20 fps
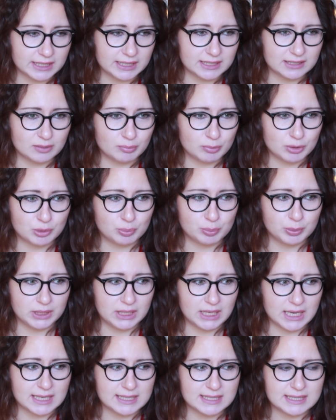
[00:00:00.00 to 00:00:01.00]
какие-то
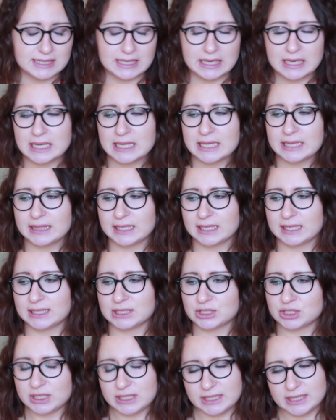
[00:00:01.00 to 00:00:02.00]
мероприятия, на
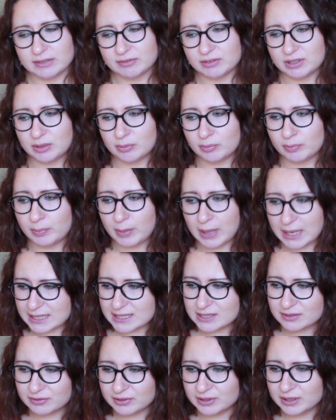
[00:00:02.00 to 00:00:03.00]
каждодневные
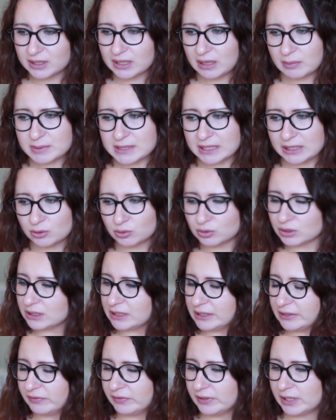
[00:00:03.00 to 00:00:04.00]
базовые
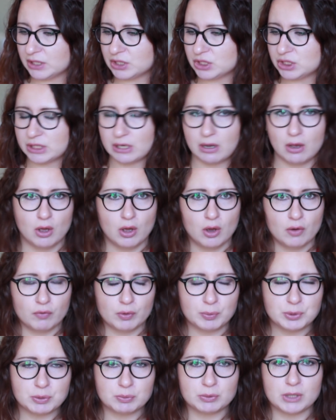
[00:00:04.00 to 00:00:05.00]
абсолютные вещи. В
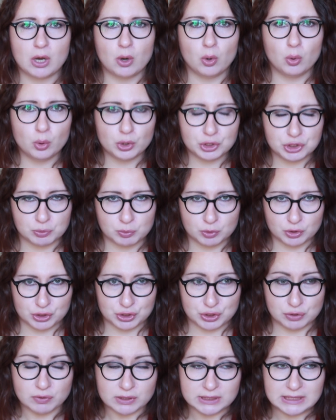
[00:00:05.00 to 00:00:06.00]
общем, на очень много
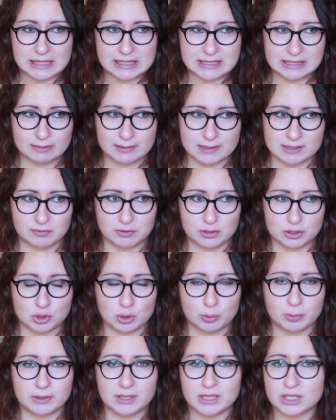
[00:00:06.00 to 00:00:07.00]
чего делится базовый
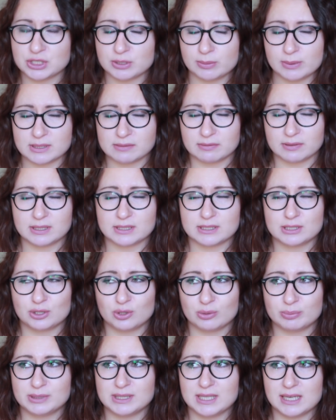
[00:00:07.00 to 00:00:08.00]
гардероб. И также базовый
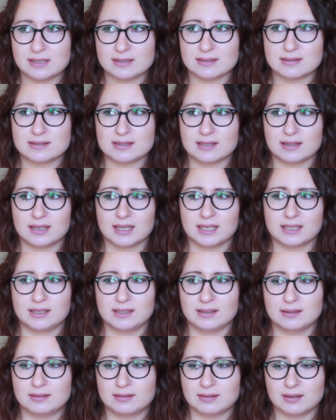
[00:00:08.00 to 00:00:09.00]
гардероб делится на
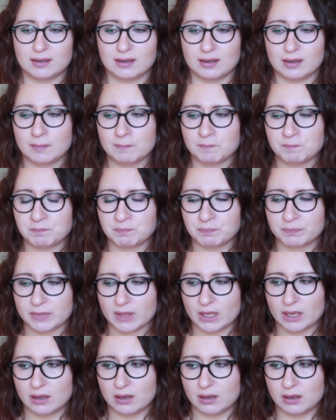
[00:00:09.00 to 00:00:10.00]
какие-то
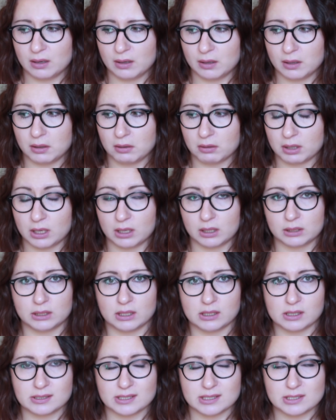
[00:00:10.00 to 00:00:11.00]
а, как
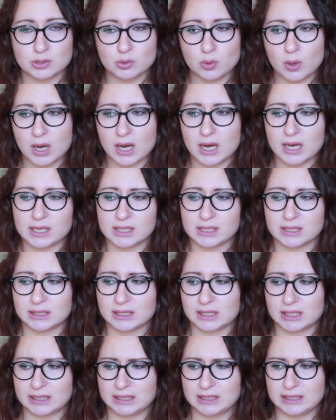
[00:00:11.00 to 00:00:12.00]
на аксессуары,
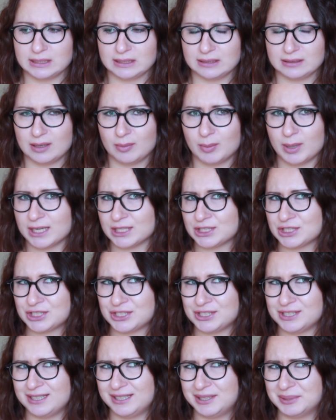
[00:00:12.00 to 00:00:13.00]
на какие-то
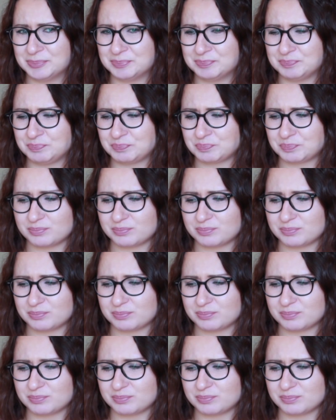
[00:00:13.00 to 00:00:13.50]
домашние